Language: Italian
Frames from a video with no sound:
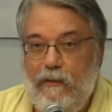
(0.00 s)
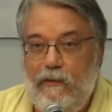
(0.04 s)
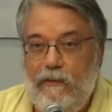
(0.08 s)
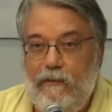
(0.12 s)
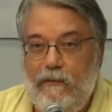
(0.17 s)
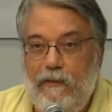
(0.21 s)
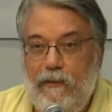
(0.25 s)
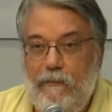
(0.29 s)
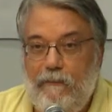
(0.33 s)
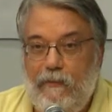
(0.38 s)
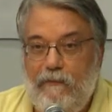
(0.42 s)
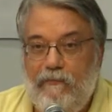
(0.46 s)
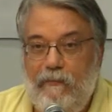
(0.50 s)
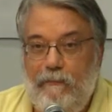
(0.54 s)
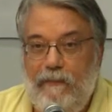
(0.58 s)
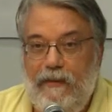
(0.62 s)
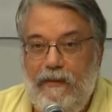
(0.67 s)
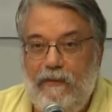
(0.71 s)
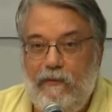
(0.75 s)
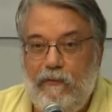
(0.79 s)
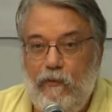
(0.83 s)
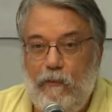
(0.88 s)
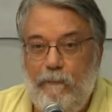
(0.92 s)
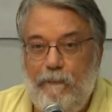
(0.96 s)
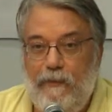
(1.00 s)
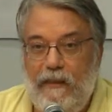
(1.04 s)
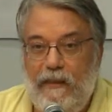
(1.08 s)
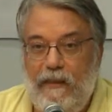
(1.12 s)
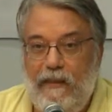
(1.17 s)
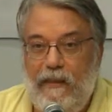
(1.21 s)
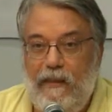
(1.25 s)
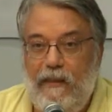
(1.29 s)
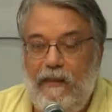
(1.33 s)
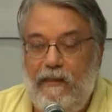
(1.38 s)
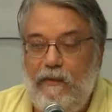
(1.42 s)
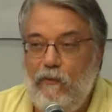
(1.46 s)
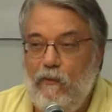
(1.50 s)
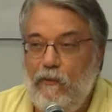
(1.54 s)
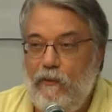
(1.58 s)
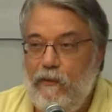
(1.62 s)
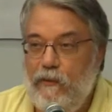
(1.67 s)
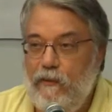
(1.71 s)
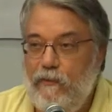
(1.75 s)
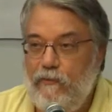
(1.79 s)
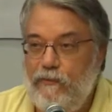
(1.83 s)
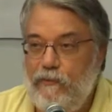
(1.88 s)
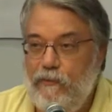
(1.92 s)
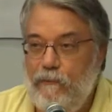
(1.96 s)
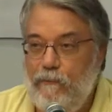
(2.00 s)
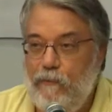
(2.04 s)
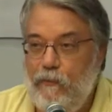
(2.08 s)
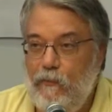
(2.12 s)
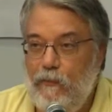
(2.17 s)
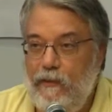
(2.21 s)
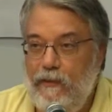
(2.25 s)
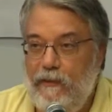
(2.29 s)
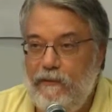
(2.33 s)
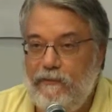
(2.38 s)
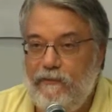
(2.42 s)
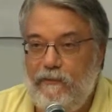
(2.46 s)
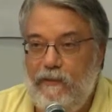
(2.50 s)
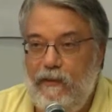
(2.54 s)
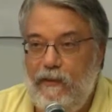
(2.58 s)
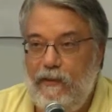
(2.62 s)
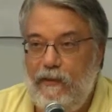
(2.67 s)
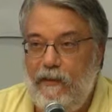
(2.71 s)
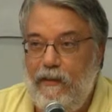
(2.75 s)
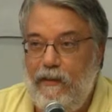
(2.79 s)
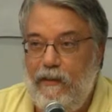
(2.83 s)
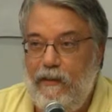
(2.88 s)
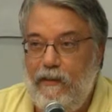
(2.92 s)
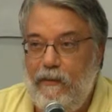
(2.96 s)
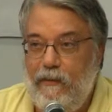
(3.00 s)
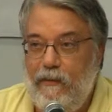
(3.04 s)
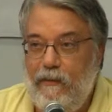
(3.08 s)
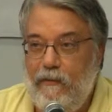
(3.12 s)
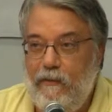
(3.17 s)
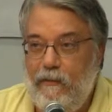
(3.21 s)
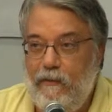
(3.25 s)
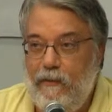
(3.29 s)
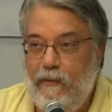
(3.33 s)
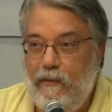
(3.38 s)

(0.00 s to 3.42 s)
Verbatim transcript: del movimento operaio che ci può essere